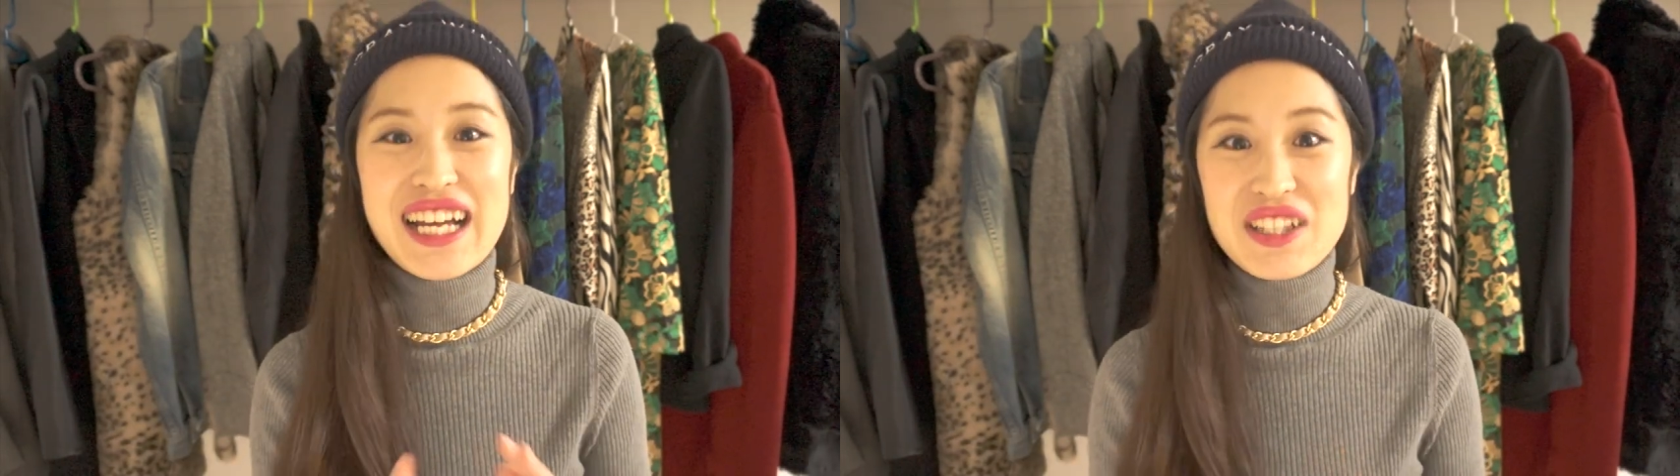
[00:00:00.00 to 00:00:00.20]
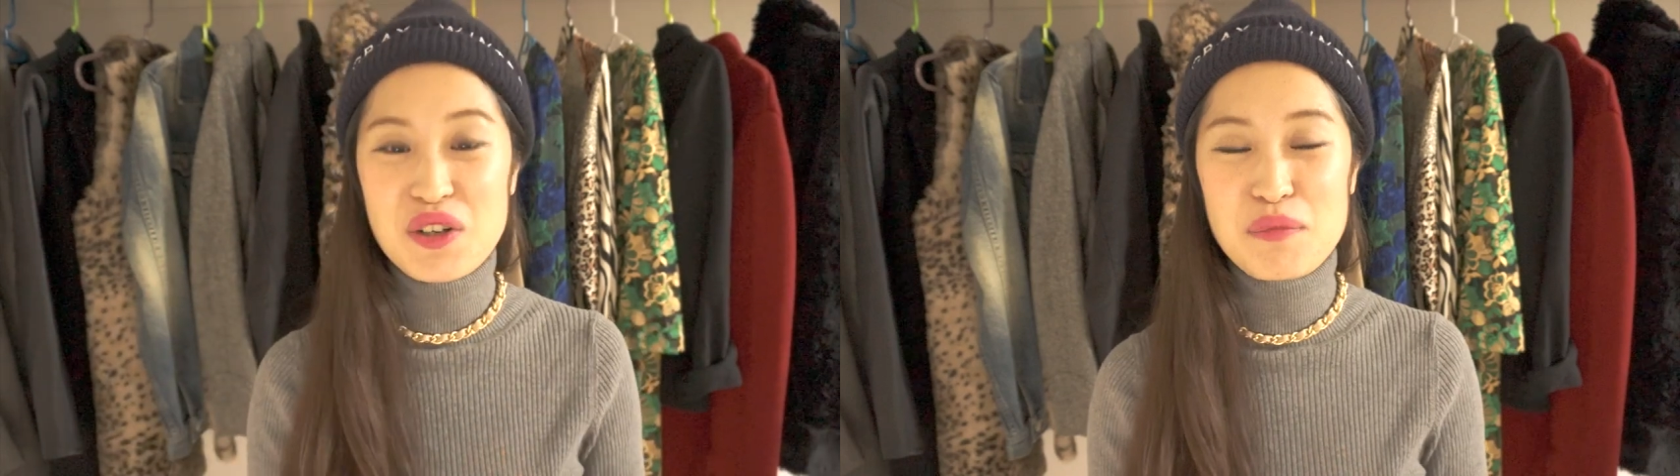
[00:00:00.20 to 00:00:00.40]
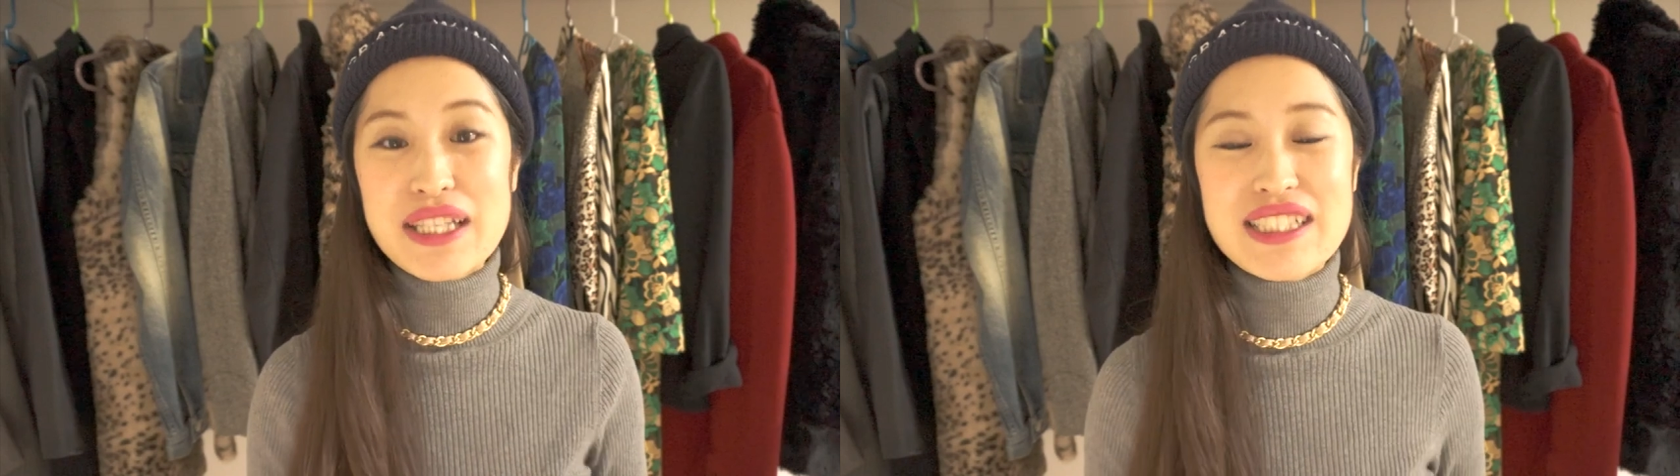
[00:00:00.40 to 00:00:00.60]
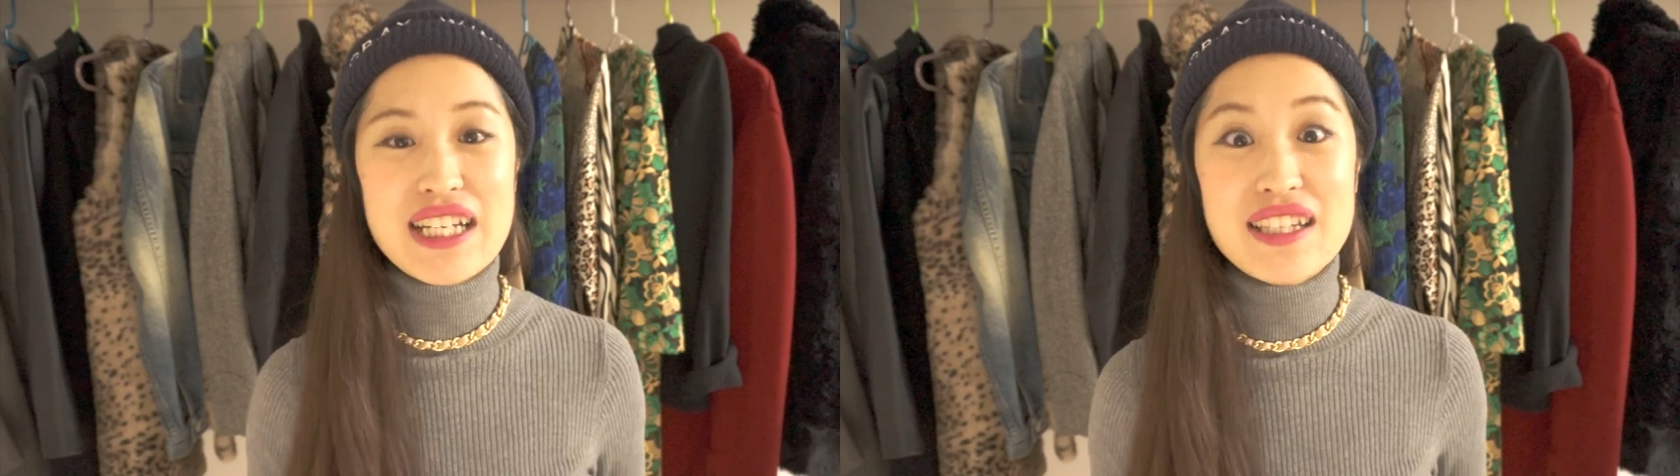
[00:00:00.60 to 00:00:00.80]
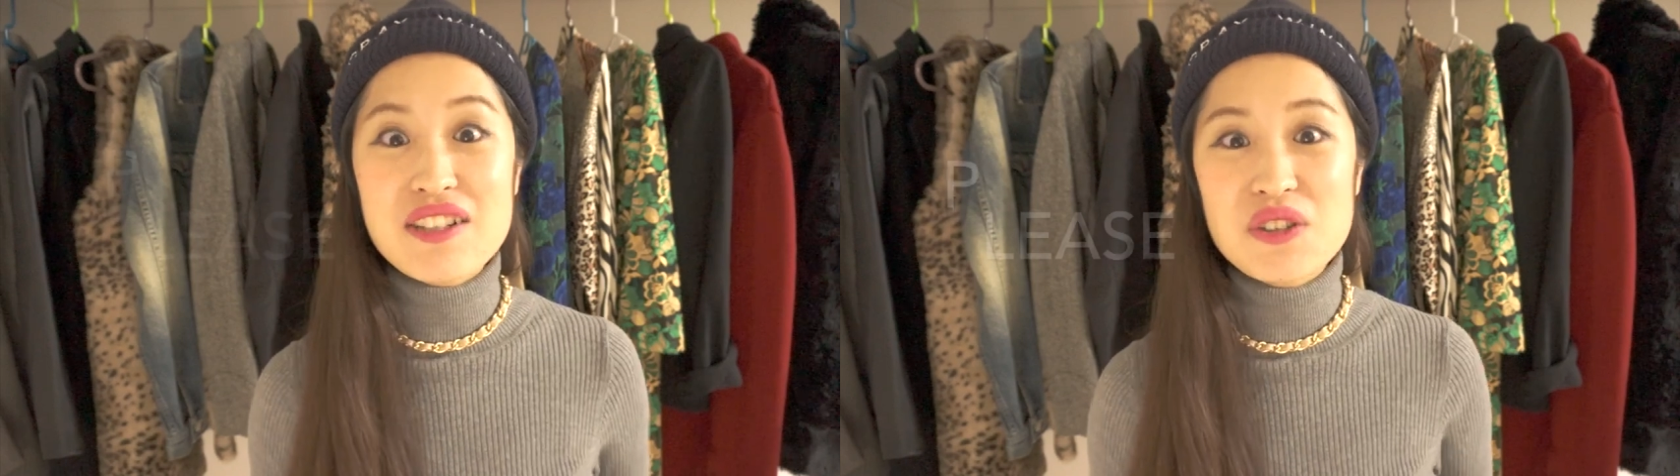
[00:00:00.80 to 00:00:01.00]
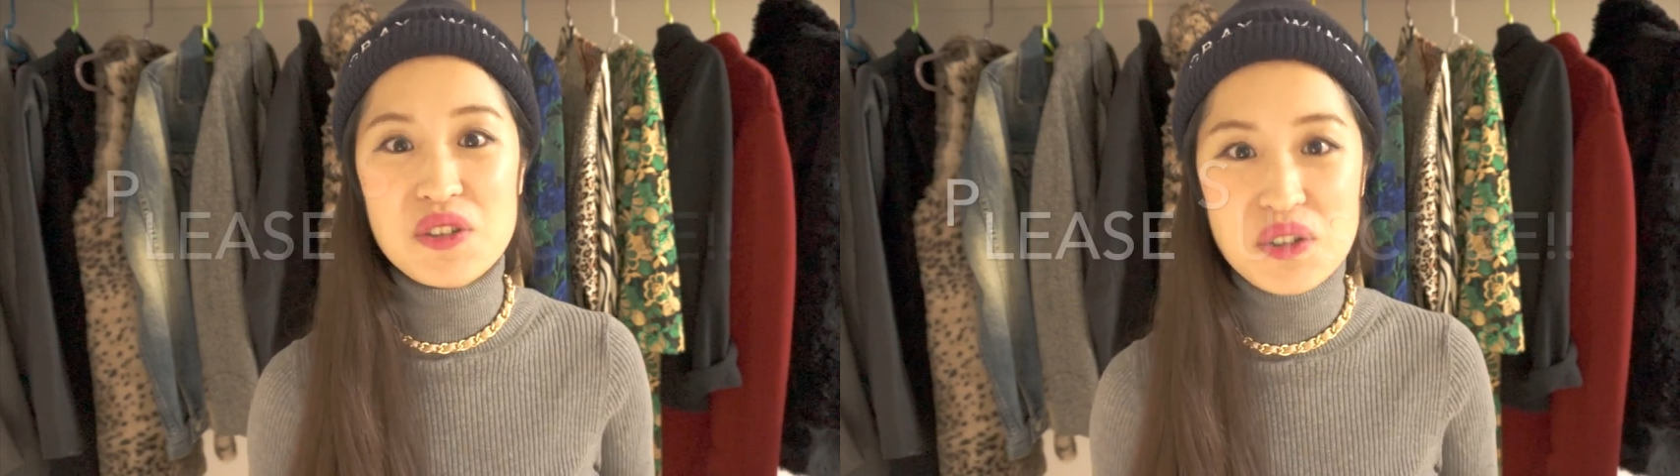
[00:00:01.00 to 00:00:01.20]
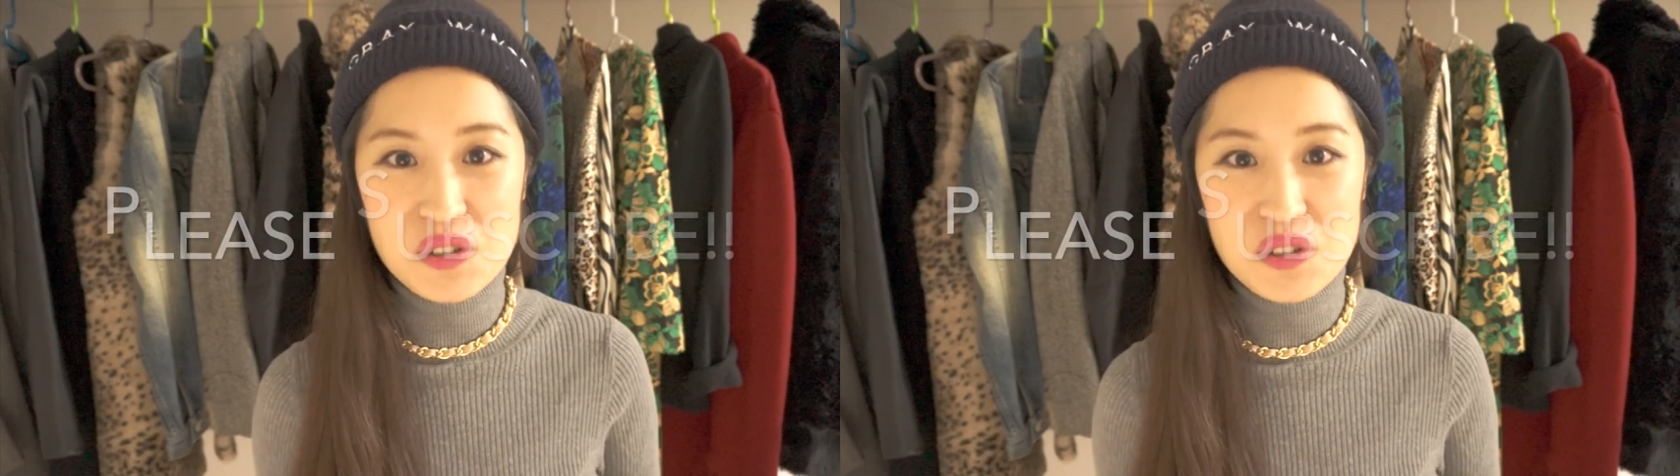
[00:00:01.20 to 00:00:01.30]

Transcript: あと、まだチャンネル登